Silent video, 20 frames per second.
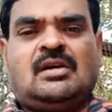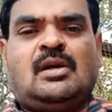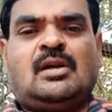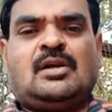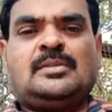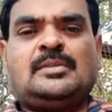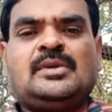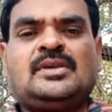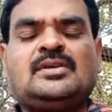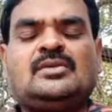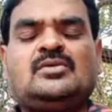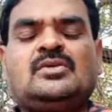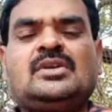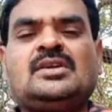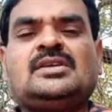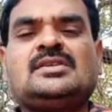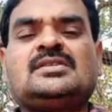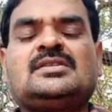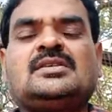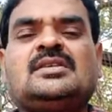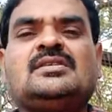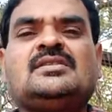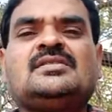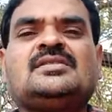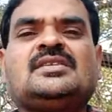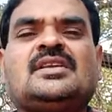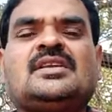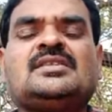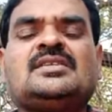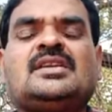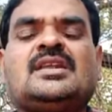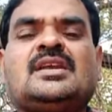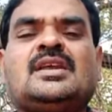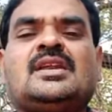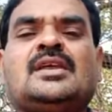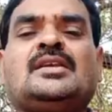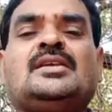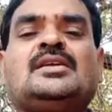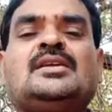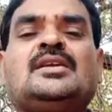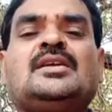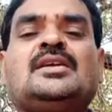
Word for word: ஆன்மீக உலகத்துக்கும் சரித்திரங்களை